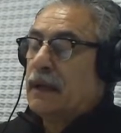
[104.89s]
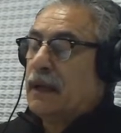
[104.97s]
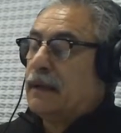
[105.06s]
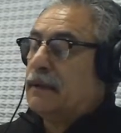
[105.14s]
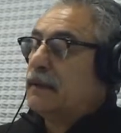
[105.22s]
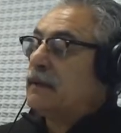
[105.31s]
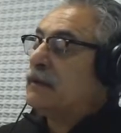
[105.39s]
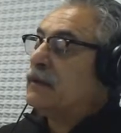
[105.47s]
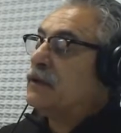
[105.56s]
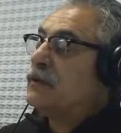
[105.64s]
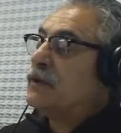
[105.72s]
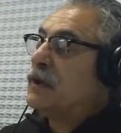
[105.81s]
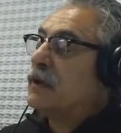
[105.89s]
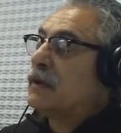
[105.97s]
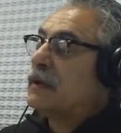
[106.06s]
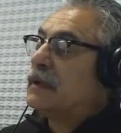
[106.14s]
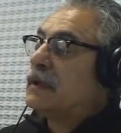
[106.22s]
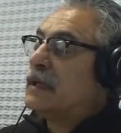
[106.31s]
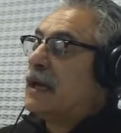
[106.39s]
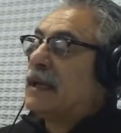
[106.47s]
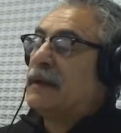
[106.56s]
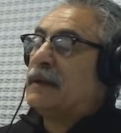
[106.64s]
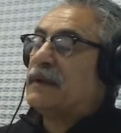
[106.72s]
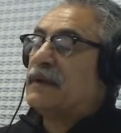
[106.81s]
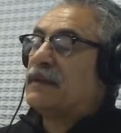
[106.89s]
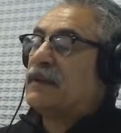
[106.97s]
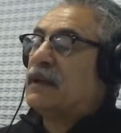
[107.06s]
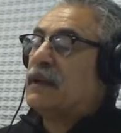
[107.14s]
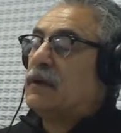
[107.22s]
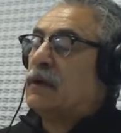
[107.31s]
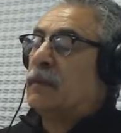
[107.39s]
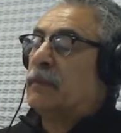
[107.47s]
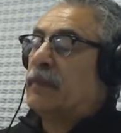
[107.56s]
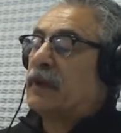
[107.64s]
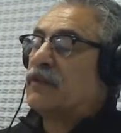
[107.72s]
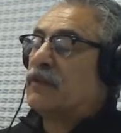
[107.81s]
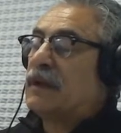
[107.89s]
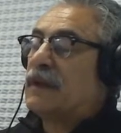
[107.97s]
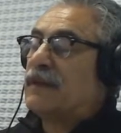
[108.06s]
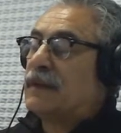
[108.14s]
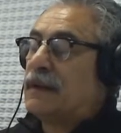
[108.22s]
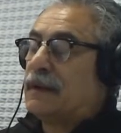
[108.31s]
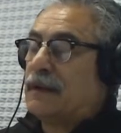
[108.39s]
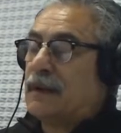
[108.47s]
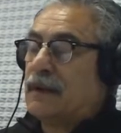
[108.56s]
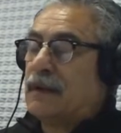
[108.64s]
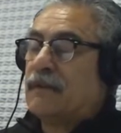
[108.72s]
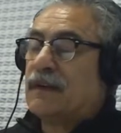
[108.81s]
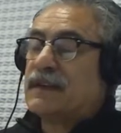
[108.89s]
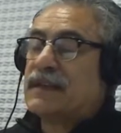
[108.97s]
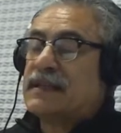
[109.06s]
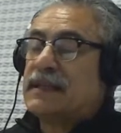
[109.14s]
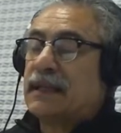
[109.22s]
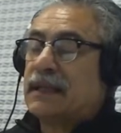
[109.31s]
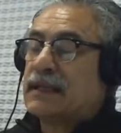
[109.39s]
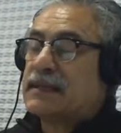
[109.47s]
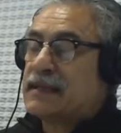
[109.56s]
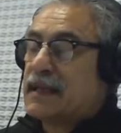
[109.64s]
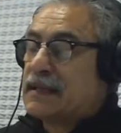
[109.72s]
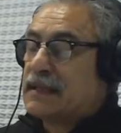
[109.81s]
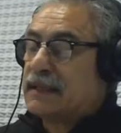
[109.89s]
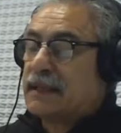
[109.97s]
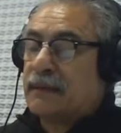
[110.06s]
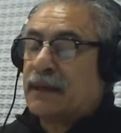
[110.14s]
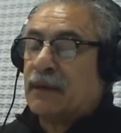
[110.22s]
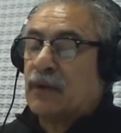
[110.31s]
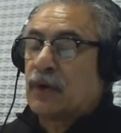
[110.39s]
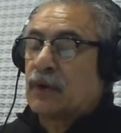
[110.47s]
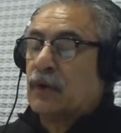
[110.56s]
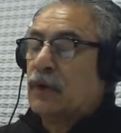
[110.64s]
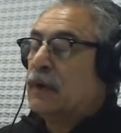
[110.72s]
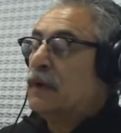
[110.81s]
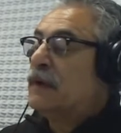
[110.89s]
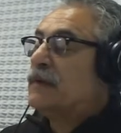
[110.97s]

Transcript: en New York y hay cinco personas este, fallecidas de seis que estaban a bordo.